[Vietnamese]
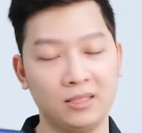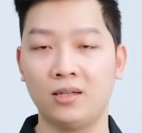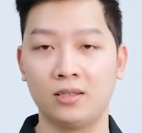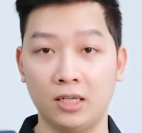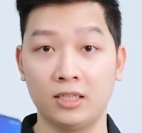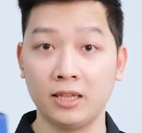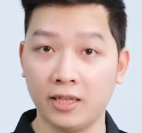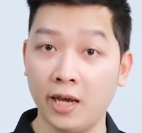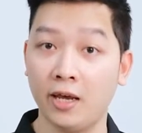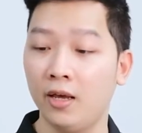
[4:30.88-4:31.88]
thực sự rất
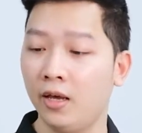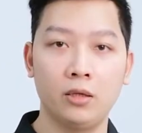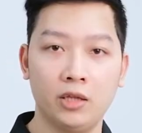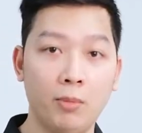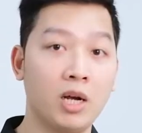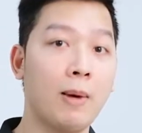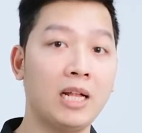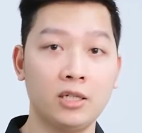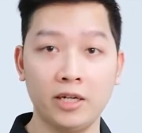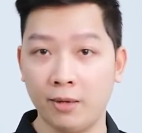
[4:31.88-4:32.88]
tệ. Nếu mà các
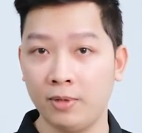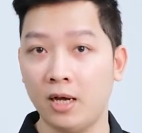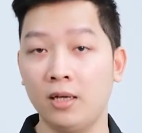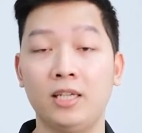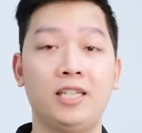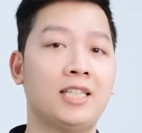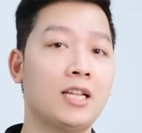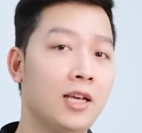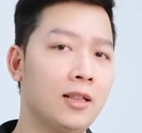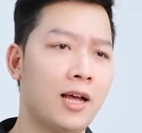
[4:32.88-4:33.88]
bạn chơi game nhá thì chỉ
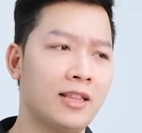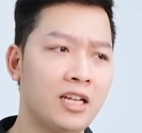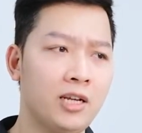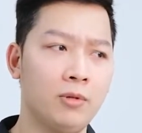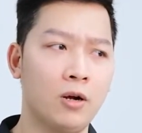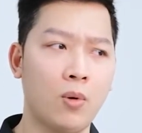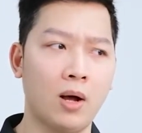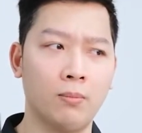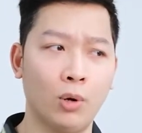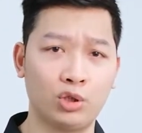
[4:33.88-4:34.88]
xác định là đa nhiệm được
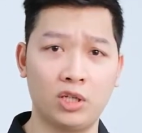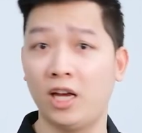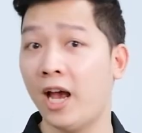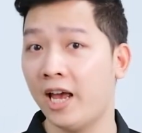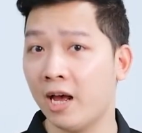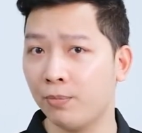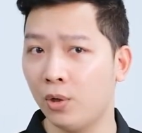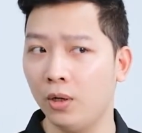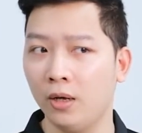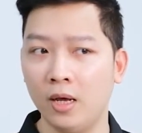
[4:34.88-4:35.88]
khoảng 1 cho tới 2 app
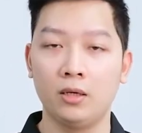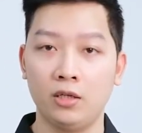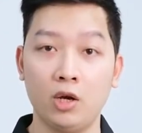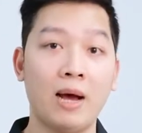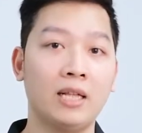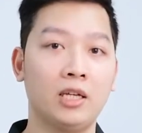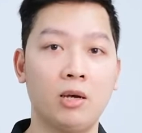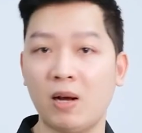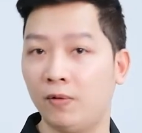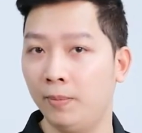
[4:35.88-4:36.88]
thôi. Nhiều bạn thì cứ
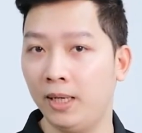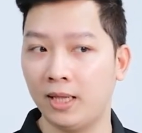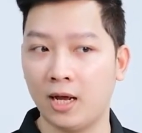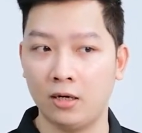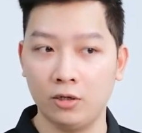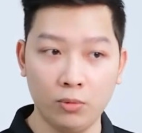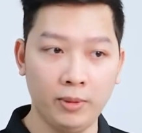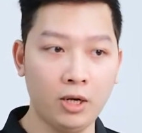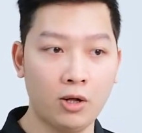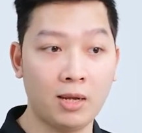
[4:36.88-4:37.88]
bảo với mình là
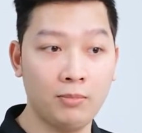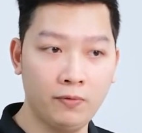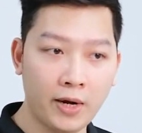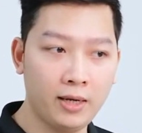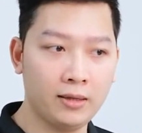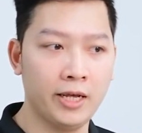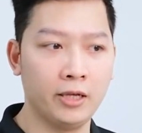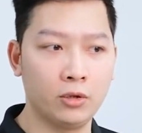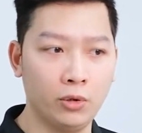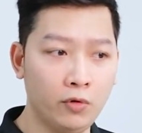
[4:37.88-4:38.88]
Realme họ làm như vậy để
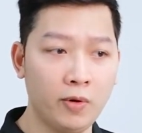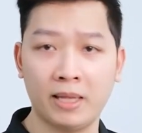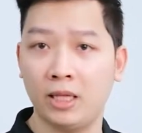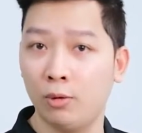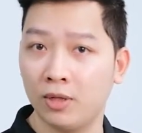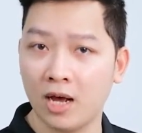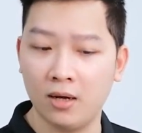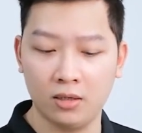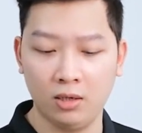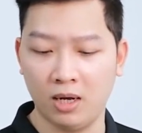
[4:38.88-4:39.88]
tối ưu về mặt hiệu năng
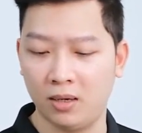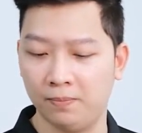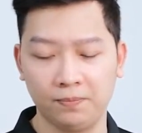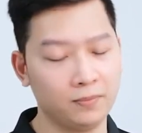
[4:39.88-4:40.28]
nhưng mà